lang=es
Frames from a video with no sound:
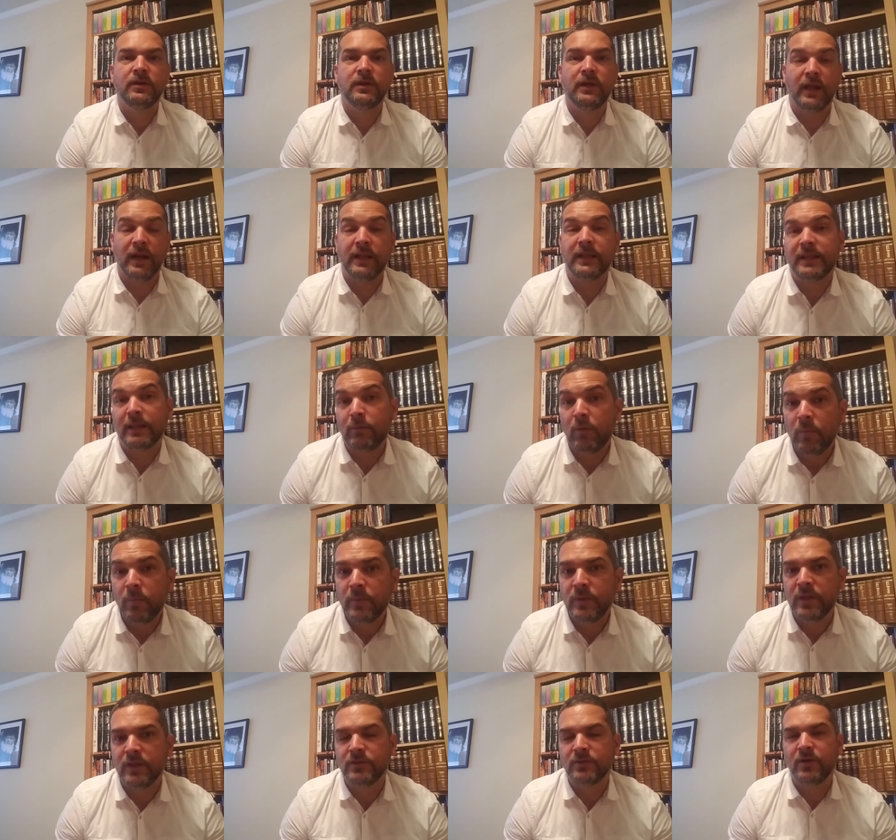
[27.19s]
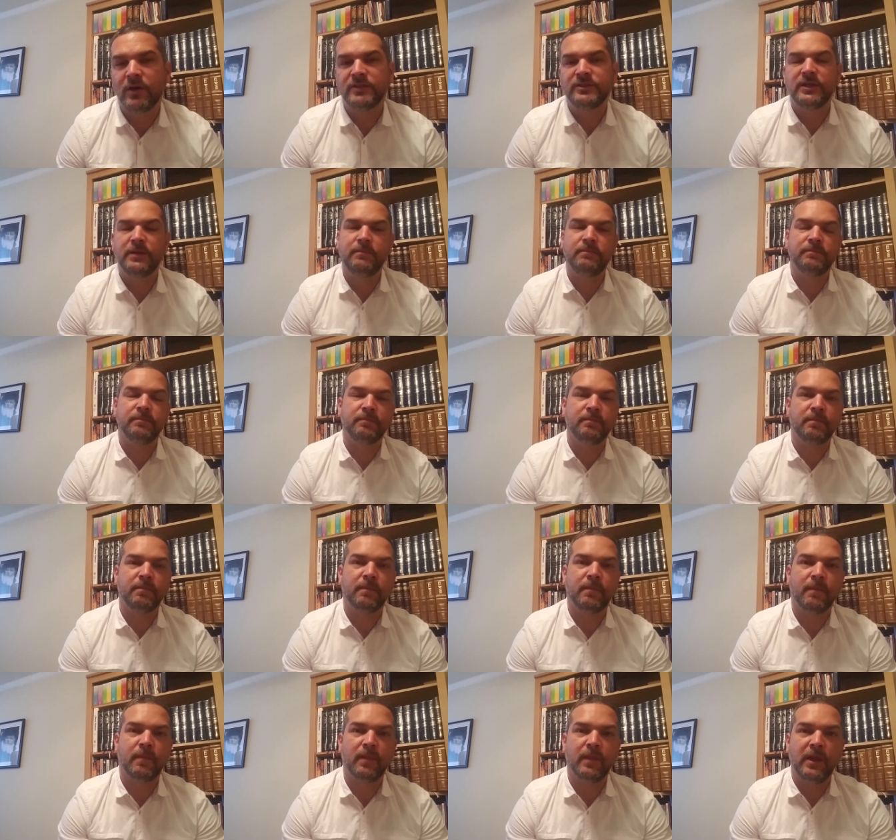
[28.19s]
que le estamos pidiendo a Hachem.
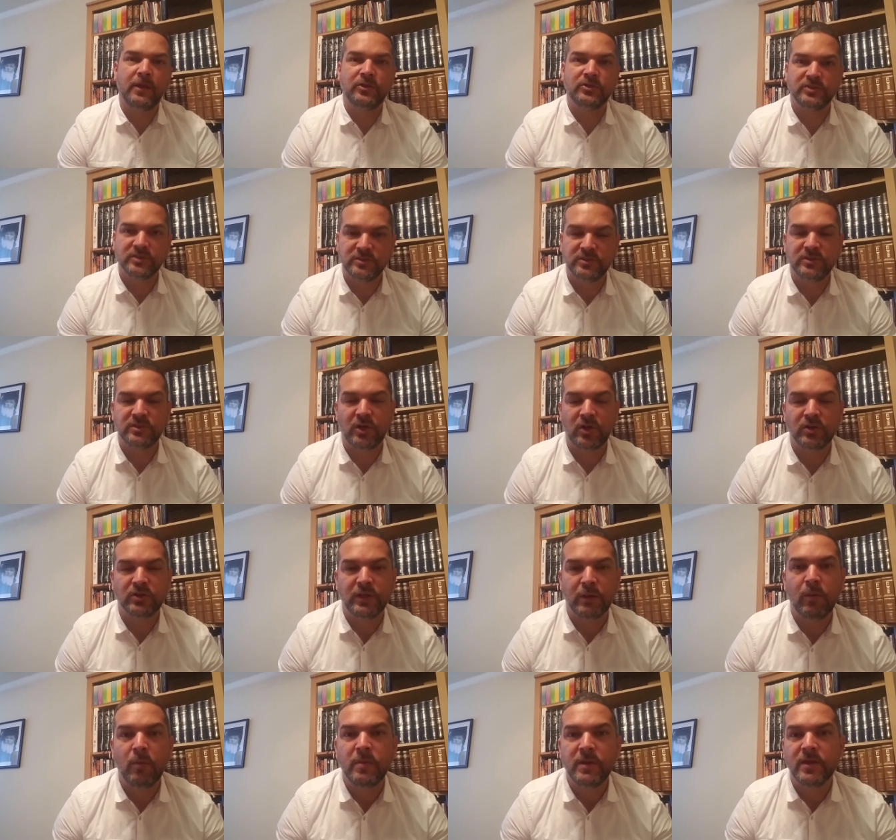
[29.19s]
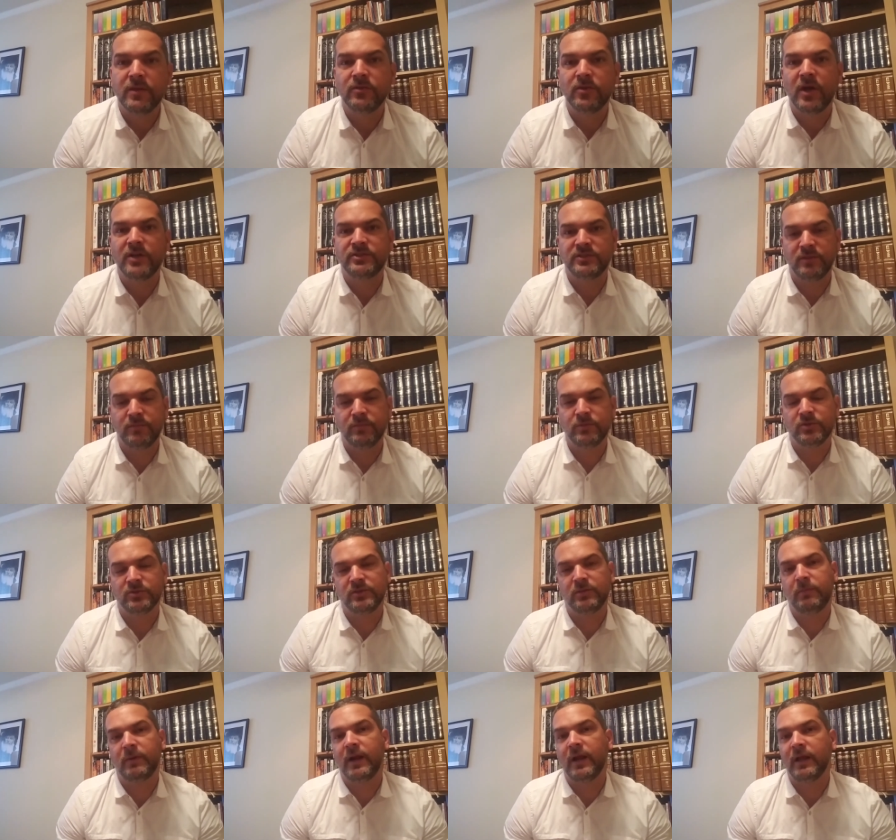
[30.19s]
Entonces, si se lo estamos pidiendo a Hachem,
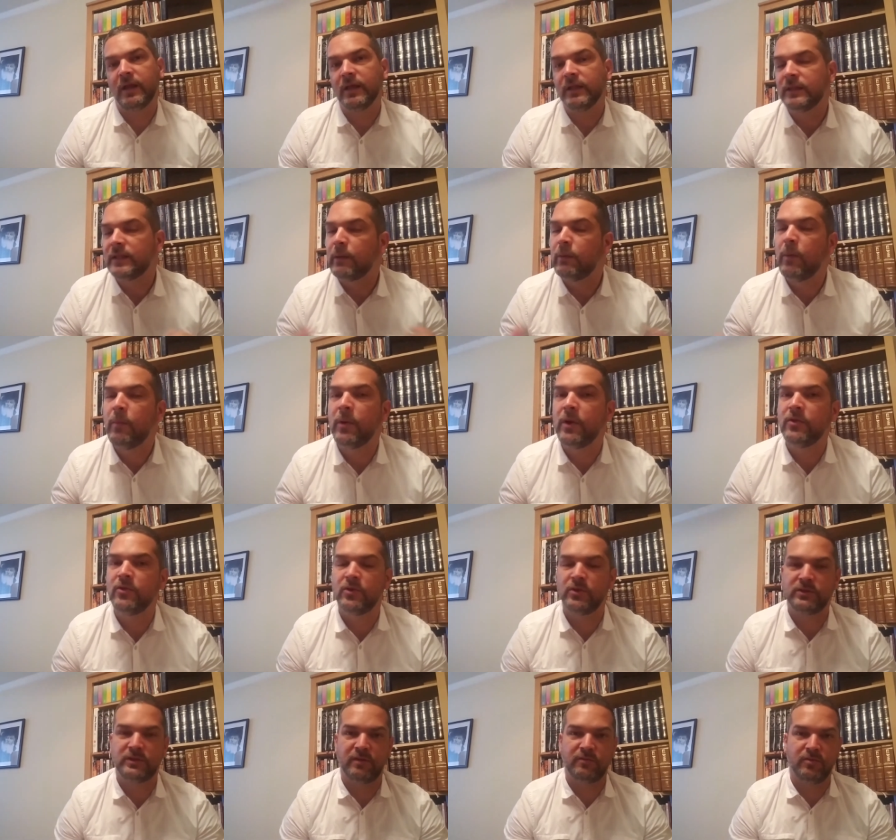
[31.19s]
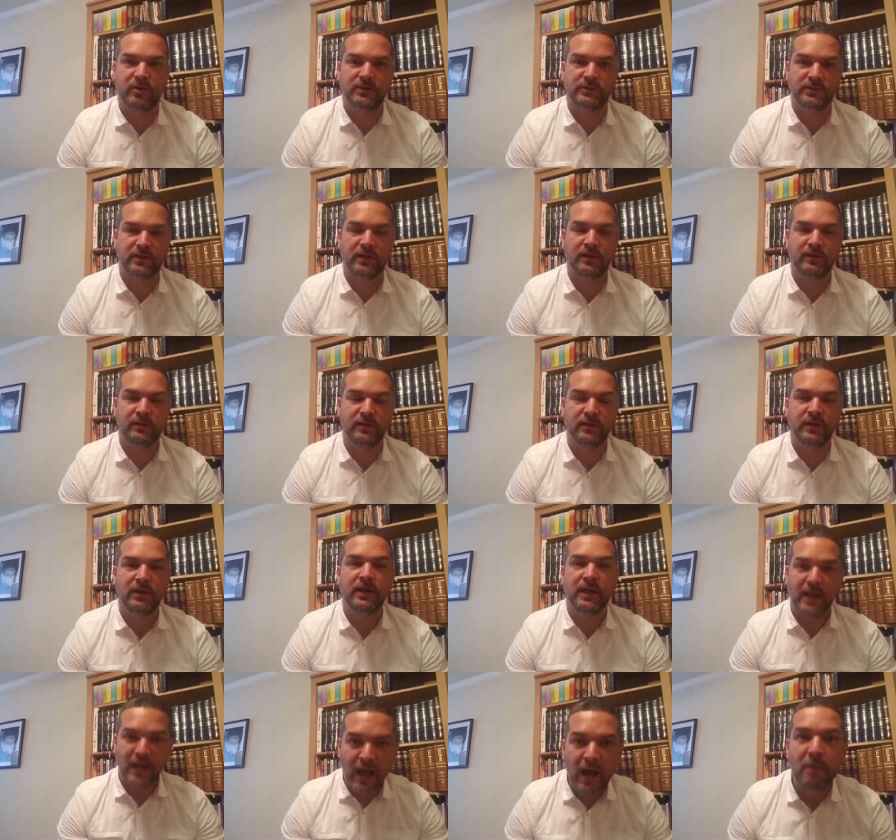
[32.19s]
entonces ¿para qué estamos poniendo nuestra fuerza?
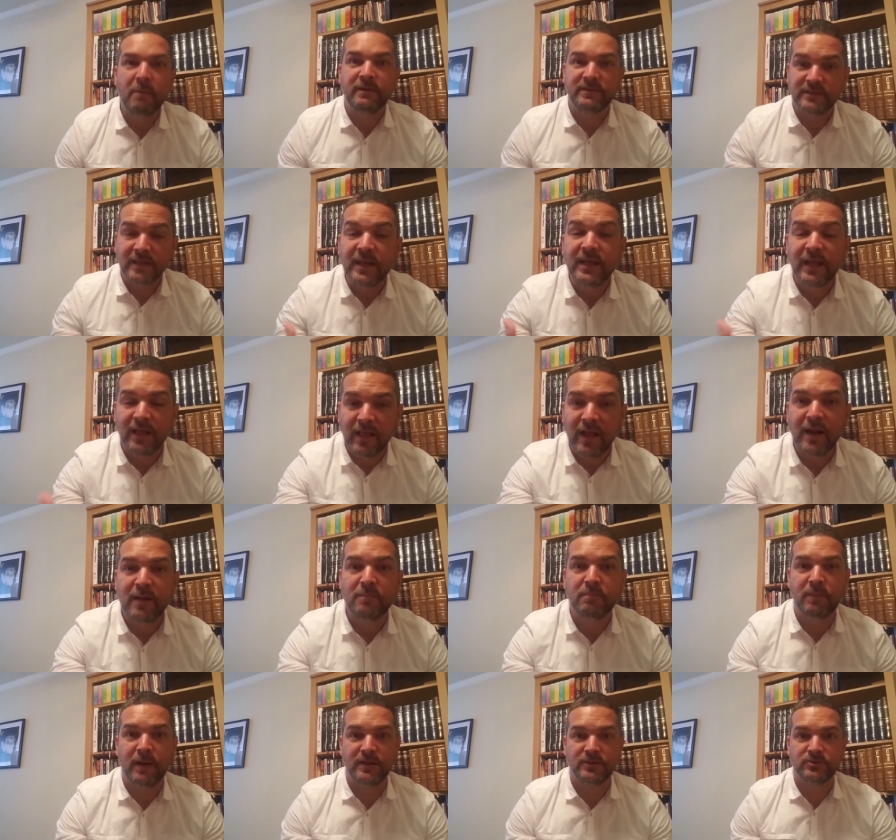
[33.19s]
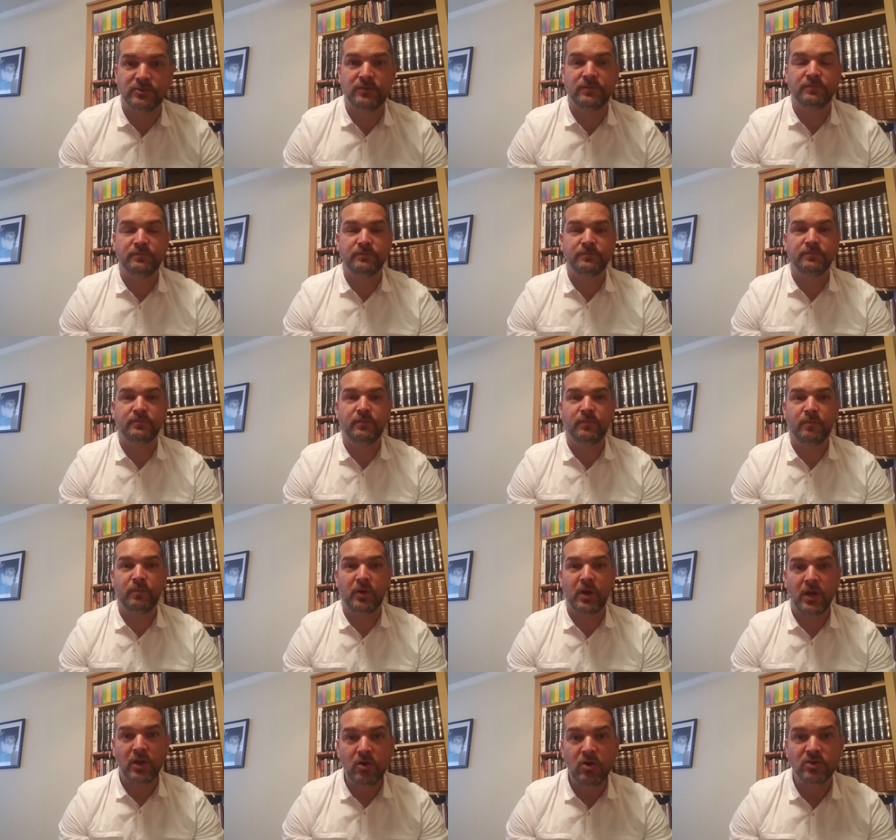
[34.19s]
A veces hay que dar el paso.
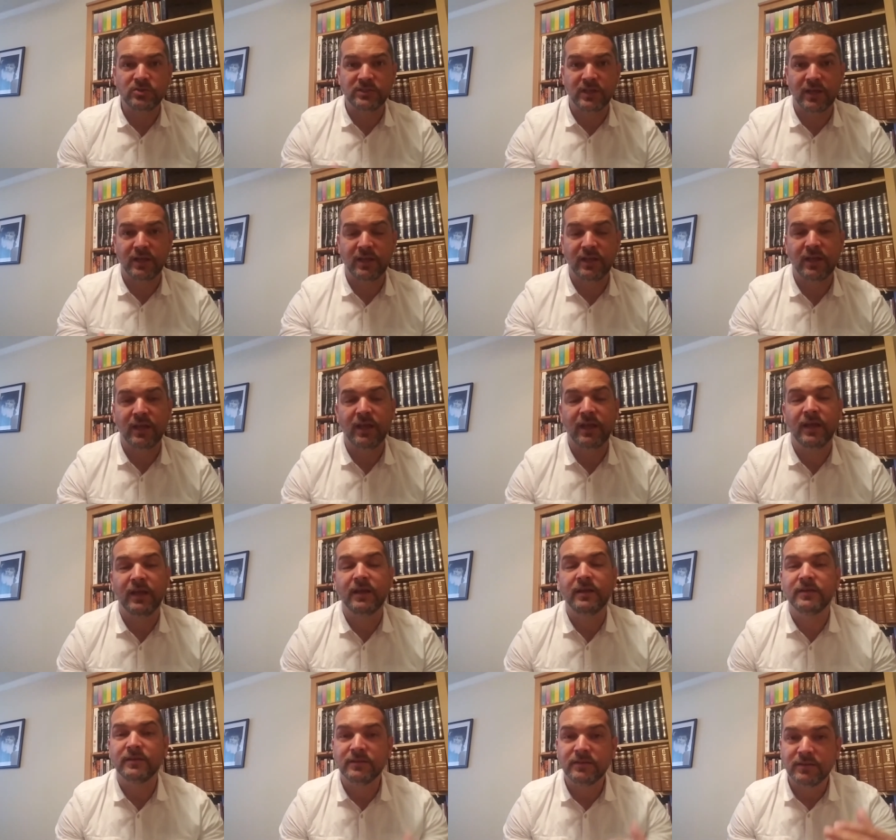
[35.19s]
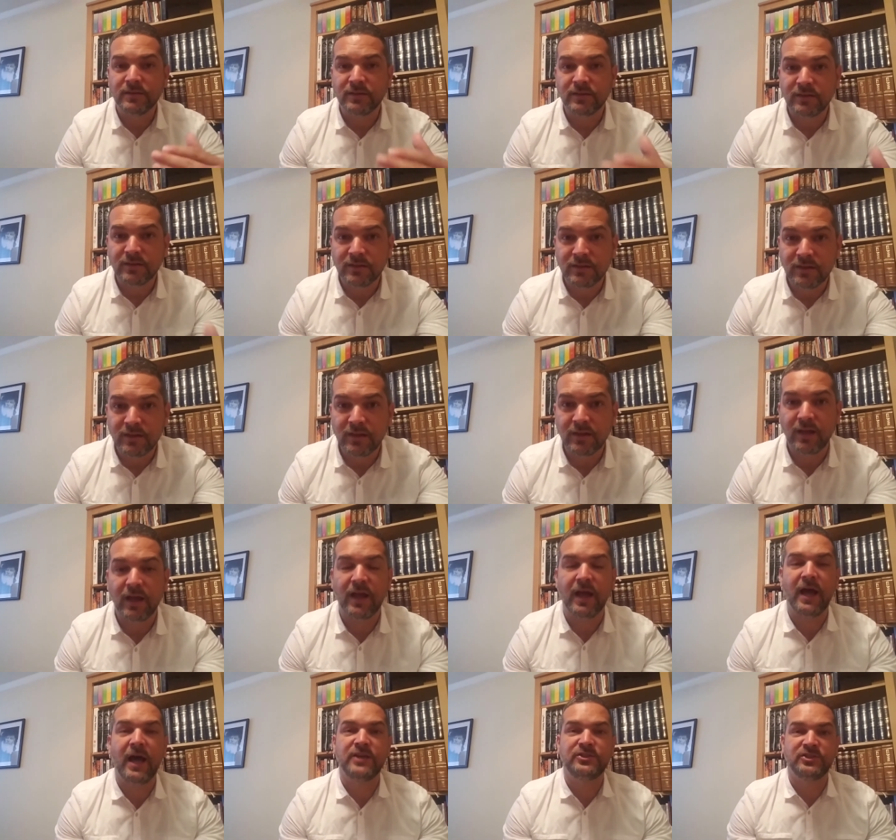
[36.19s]
Pero hay cosas que
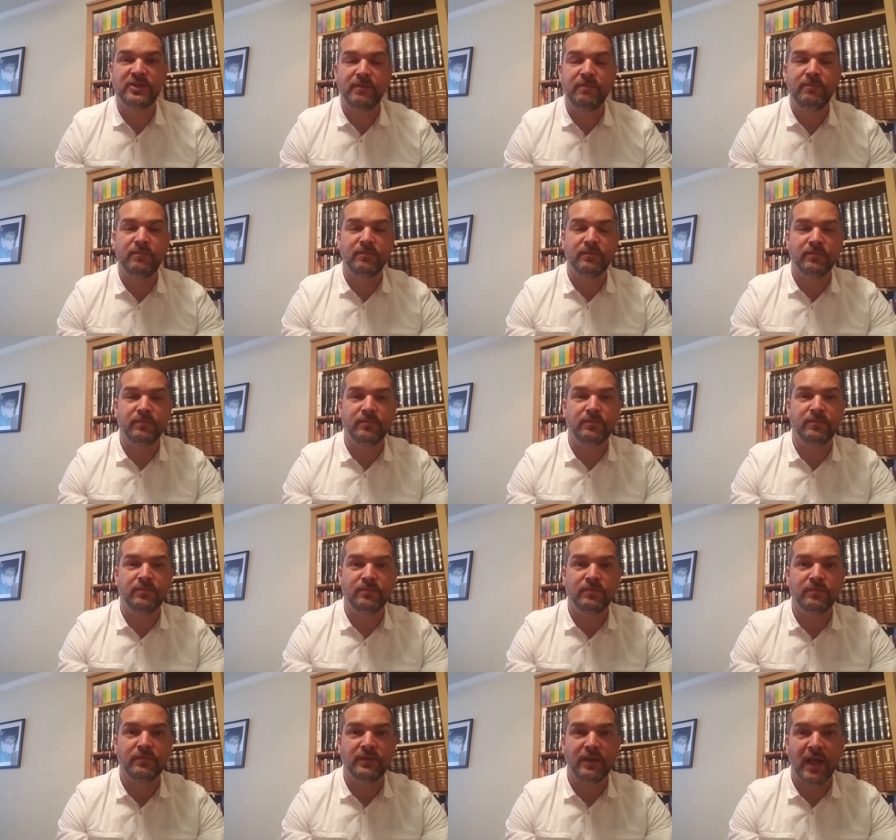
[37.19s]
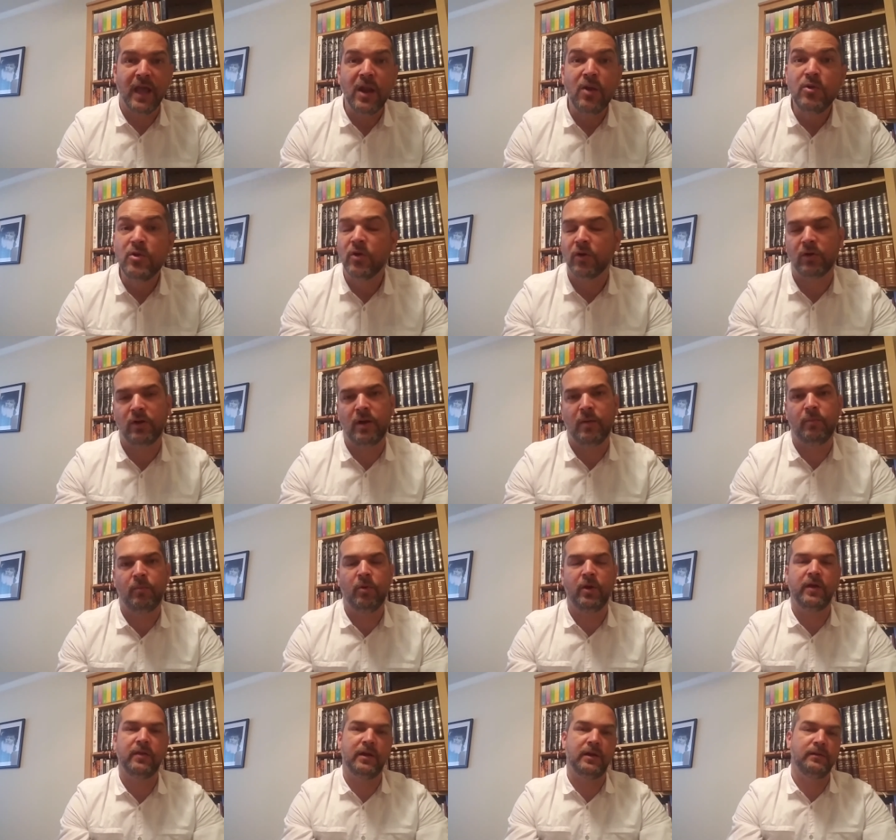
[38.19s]
Hachem... Es el único que no las
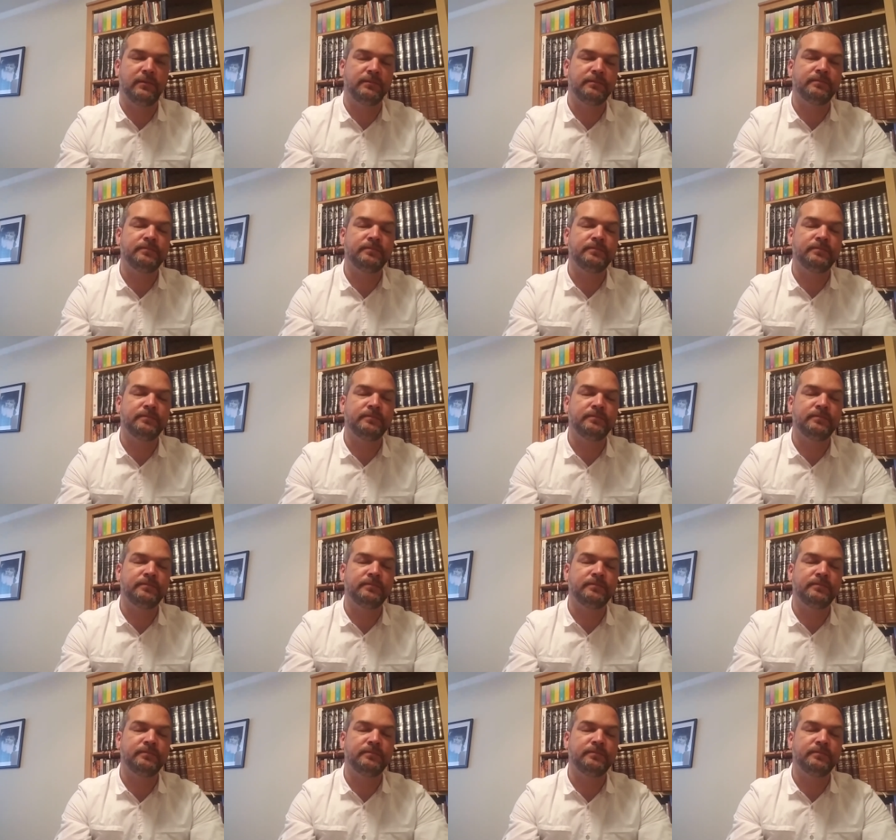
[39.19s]
puede dar.